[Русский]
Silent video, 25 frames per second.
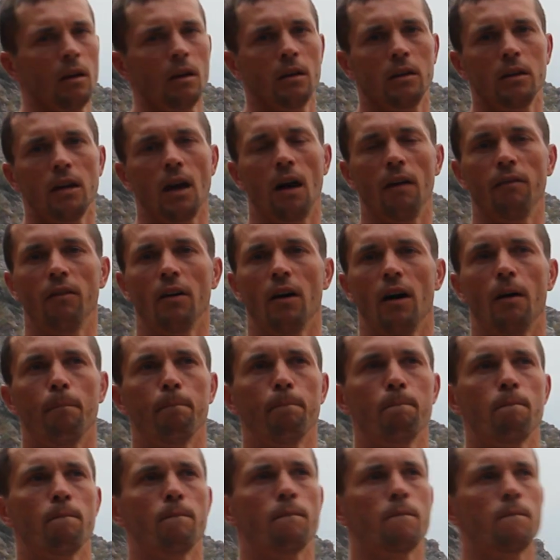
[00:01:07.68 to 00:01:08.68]
я
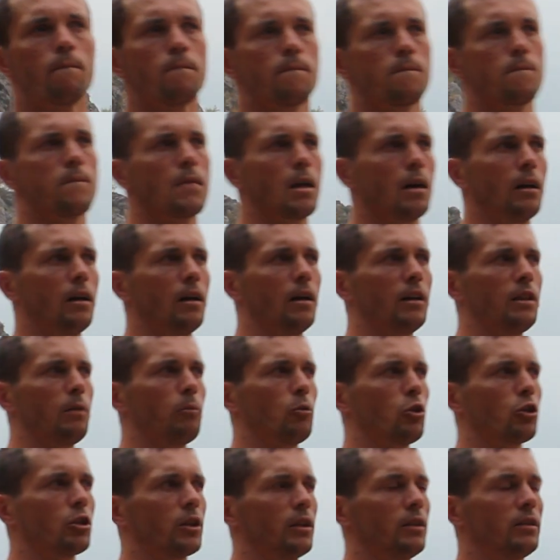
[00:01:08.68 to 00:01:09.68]
вам а,
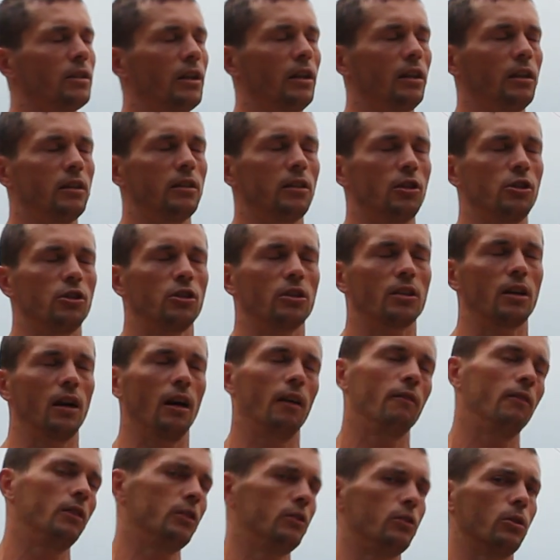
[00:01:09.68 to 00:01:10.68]
немножко теоретическое
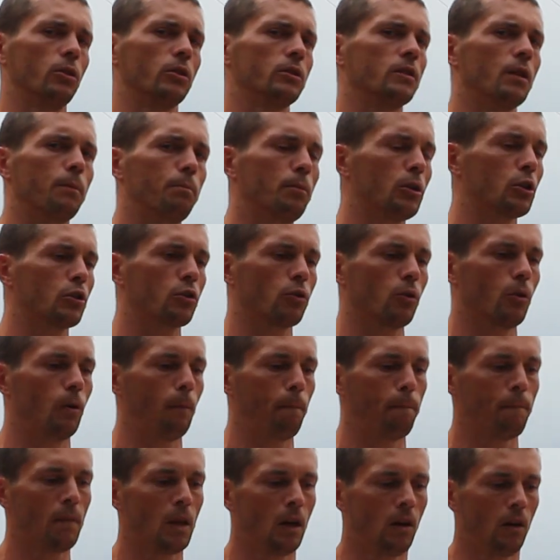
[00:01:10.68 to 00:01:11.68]
видео запишу.
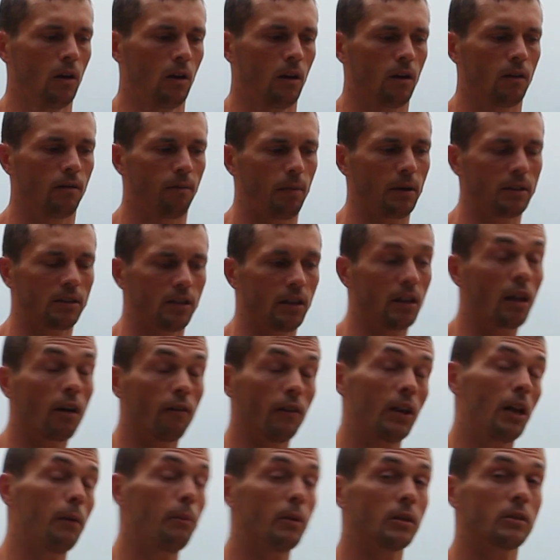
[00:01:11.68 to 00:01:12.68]
В последнее
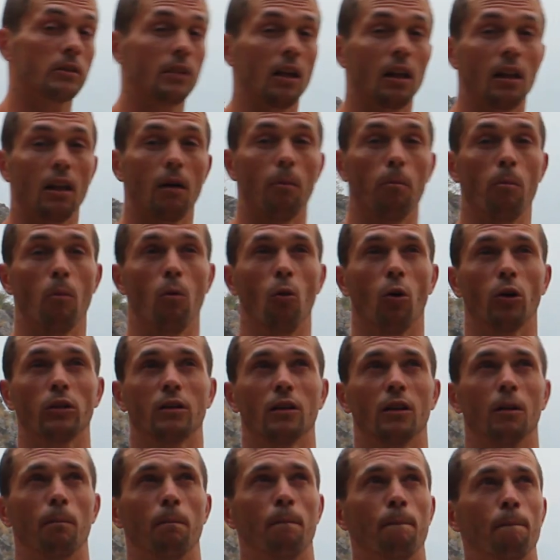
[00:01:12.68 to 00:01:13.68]
время стало
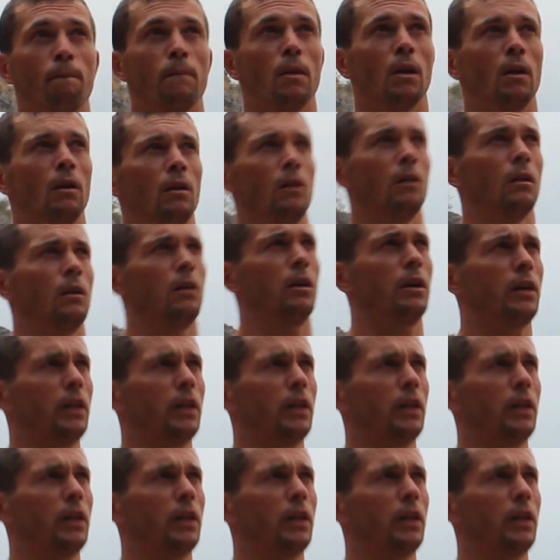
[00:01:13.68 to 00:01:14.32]
модным а,